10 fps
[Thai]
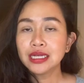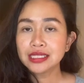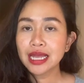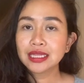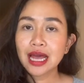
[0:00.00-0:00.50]

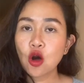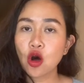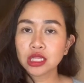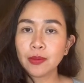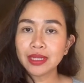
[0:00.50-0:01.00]
เช่น ถ้าขอ
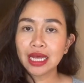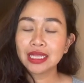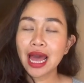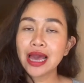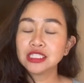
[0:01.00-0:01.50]
งที่ประเทศ
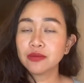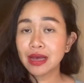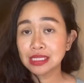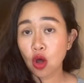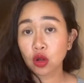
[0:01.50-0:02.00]
ไทยใช่ไหม
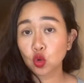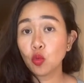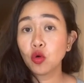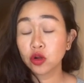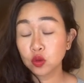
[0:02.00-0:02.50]
สองทุ่
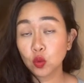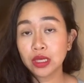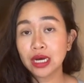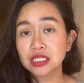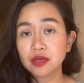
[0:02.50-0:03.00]
มคนดู
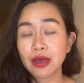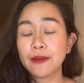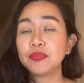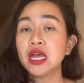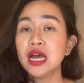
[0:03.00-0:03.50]
เยอะใช่ไหม
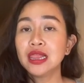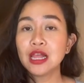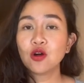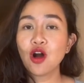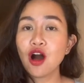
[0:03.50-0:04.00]

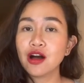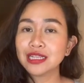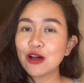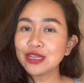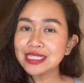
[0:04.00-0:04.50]
แล้วก็
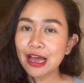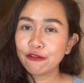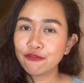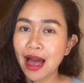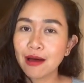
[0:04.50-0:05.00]
เท่าที่แจง
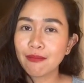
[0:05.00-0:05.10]
ฟัง